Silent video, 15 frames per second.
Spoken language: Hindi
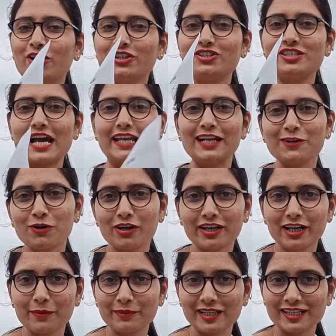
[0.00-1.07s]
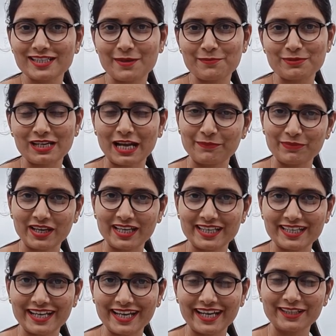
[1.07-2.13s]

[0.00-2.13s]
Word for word: और चैनल को अगर अभी तक सब्सक्राइब नहीं किया